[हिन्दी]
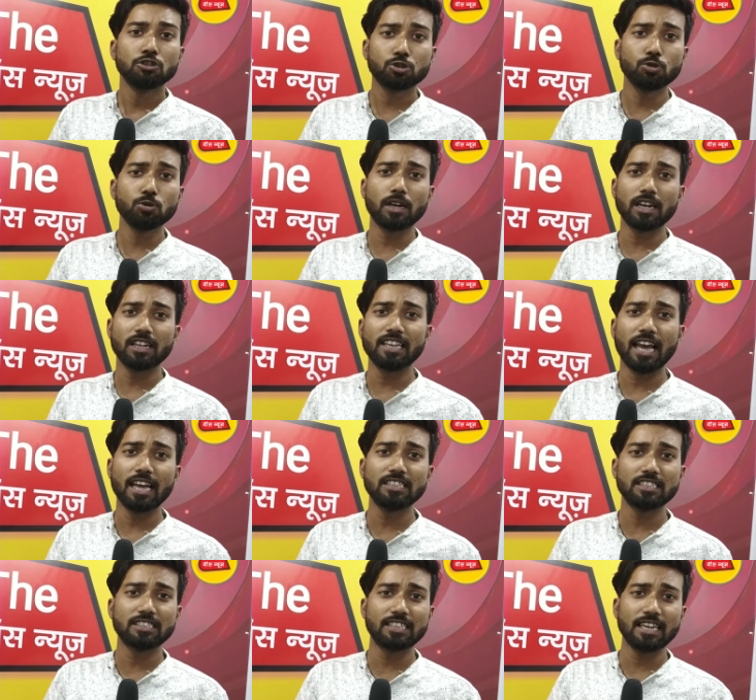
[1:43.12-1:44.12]
शुरू कर दिया
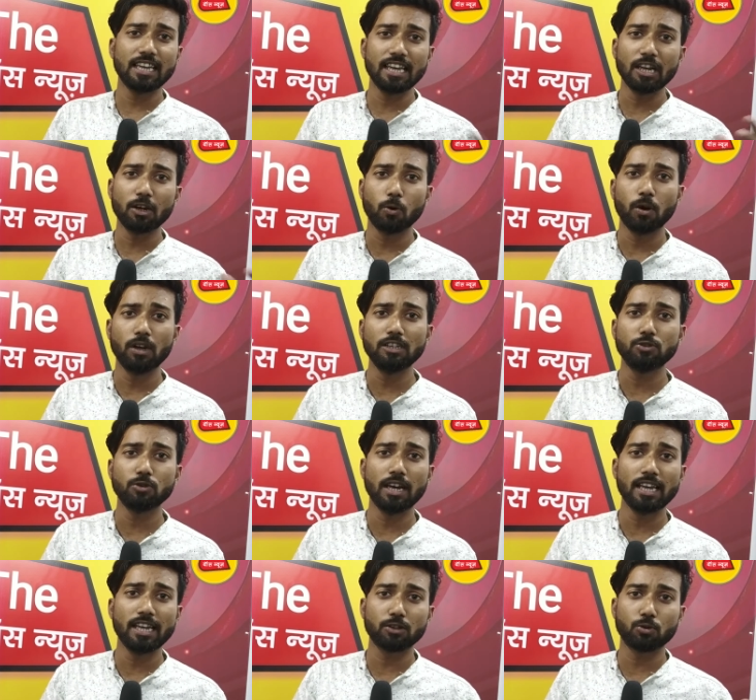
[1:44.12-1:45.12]
जिससे एक गोली जो
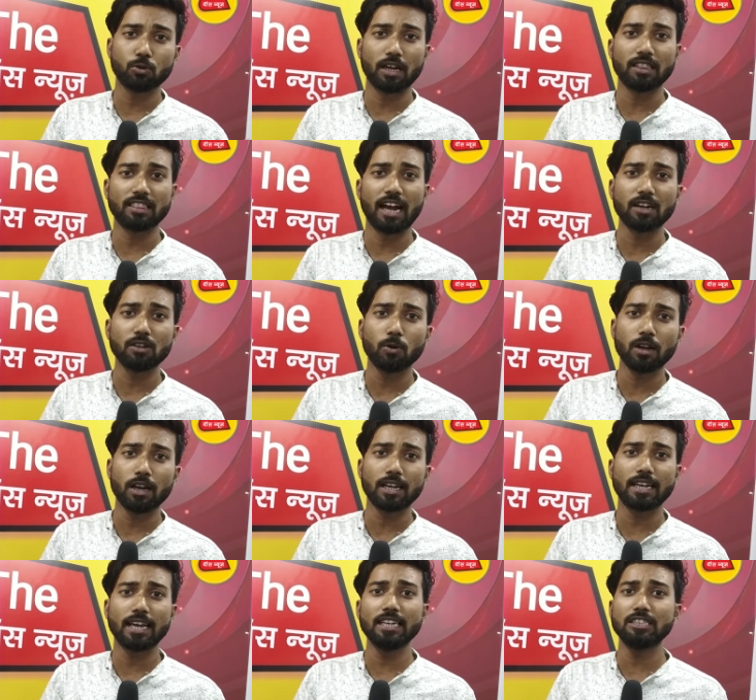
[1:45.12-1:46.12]
है एक दुकानदार को
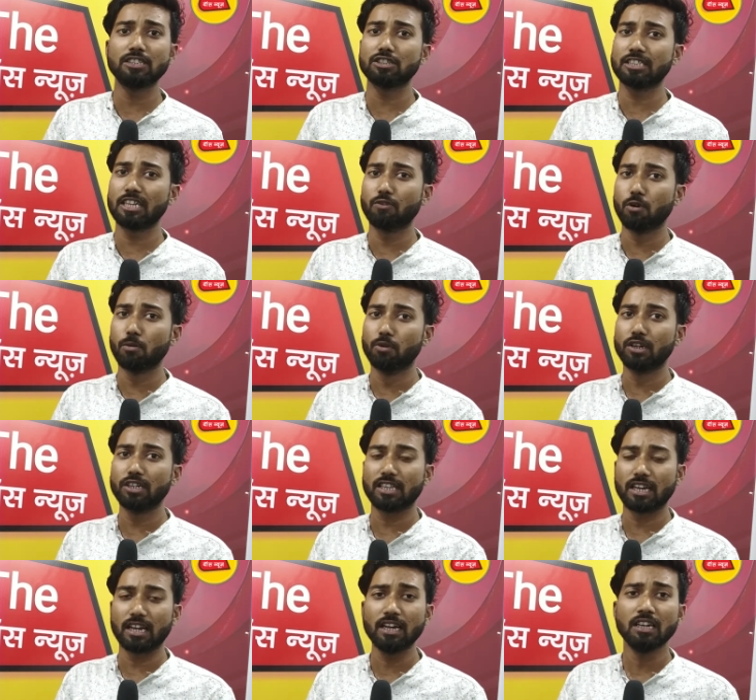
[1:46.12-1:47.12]
लग गई जिससे वो बुरी
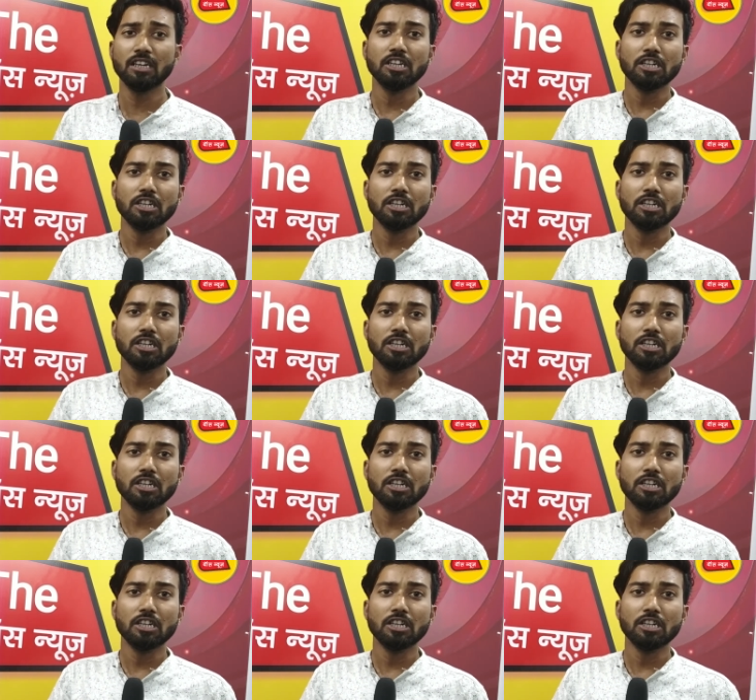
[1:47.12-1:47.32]
तरह